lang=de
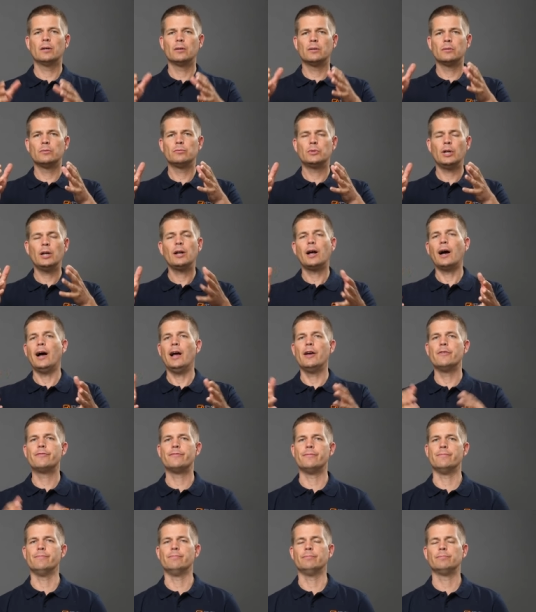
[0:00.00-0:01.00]
den
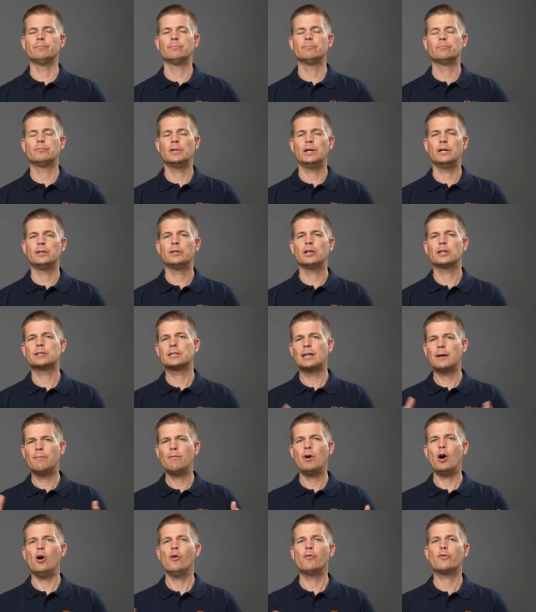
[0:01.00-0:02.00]
Reifen, weil das haben
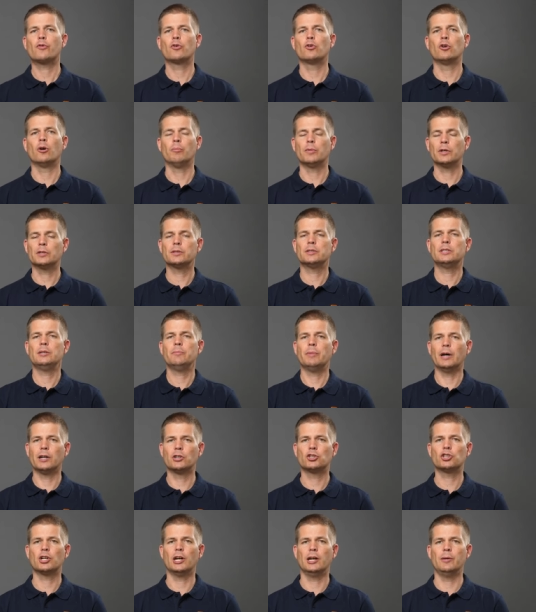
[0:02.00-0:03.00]
wir aufgenommen, das ist die
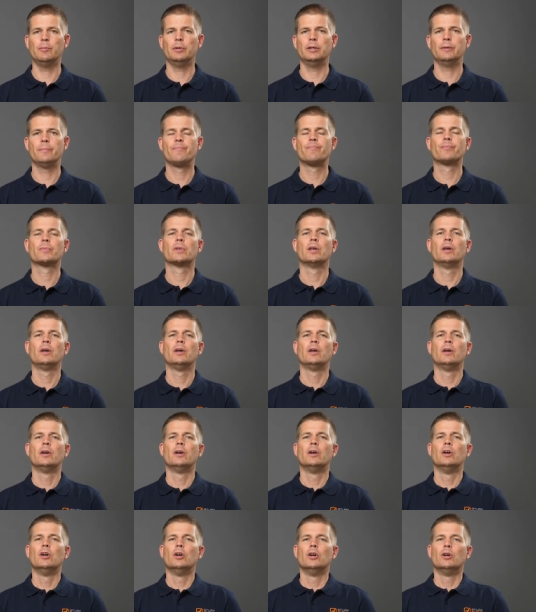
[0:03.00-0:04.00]
Bandscheibe.
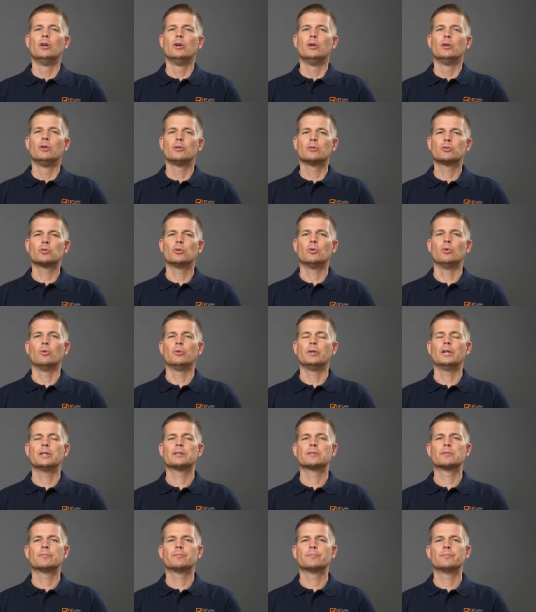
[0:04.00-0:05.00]
So, und
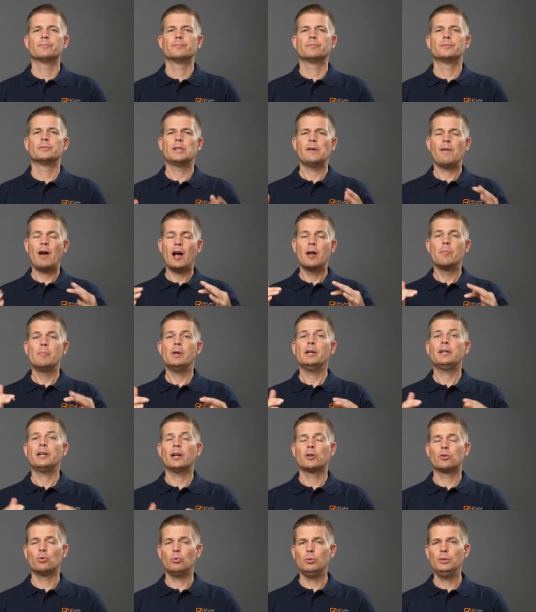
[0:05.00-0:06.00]
jetzt sehen wir ein Bild
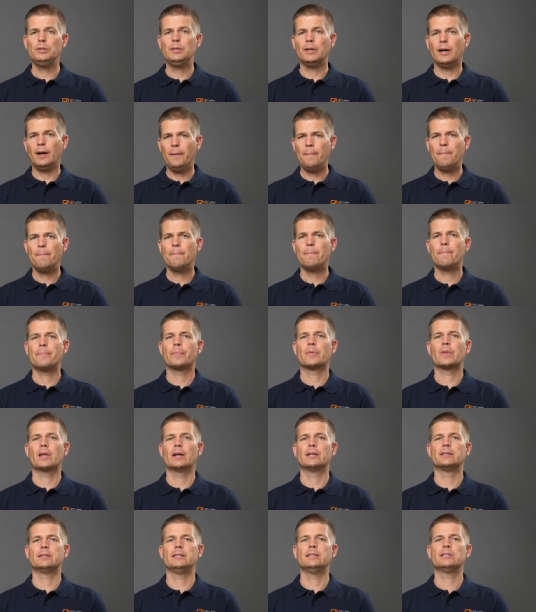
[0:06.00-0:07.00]
darunter.
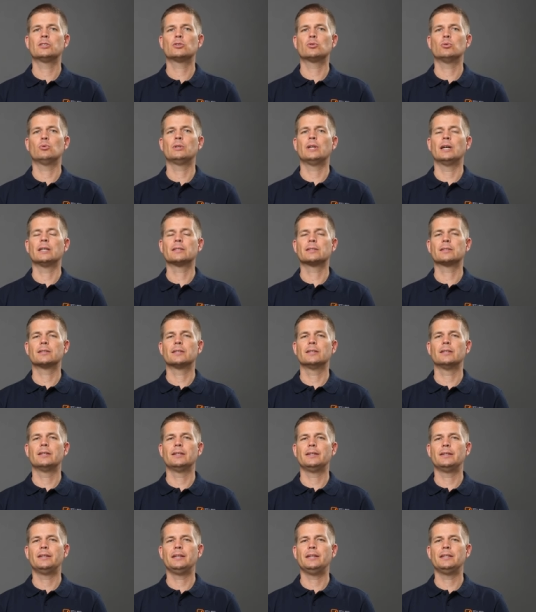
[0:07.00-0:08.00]
Da siehst du, dass
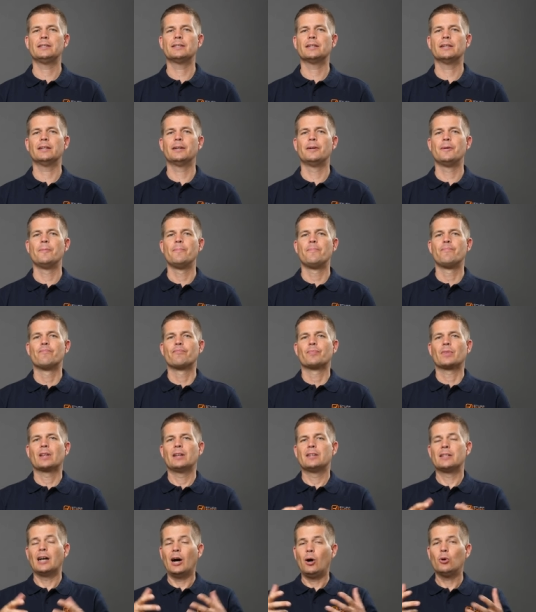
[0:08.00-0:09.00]
diese,
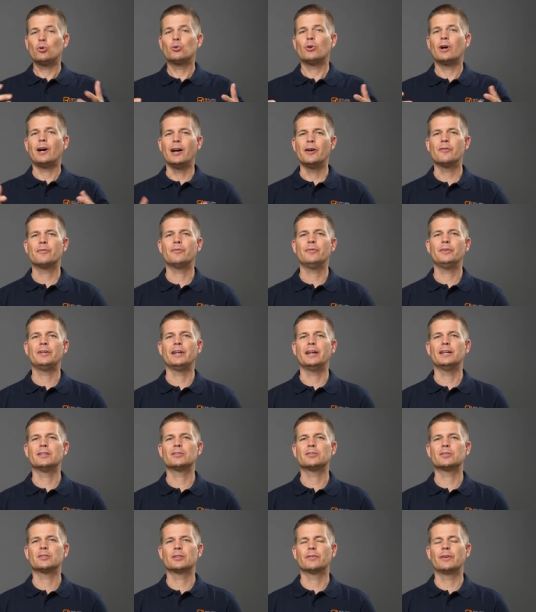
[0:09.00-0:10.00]
dieser Autoreifen, der
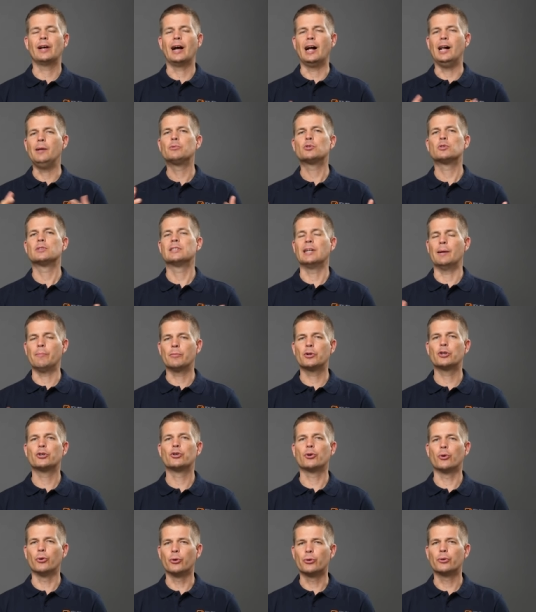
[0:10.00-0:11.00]
ist irgendwie halb
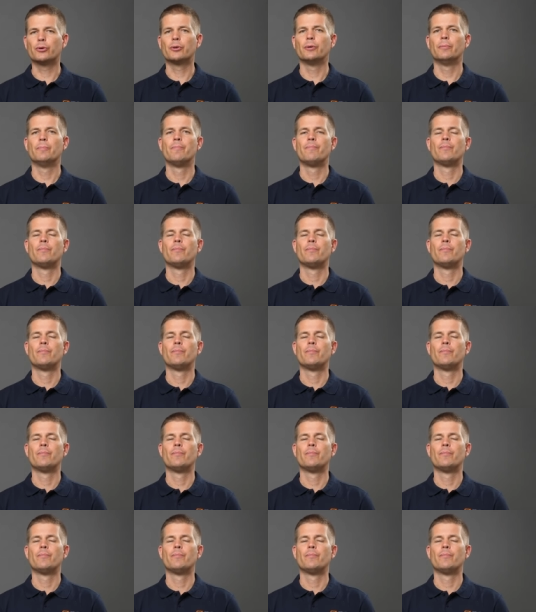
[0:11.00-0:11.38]
zusammengedrückt.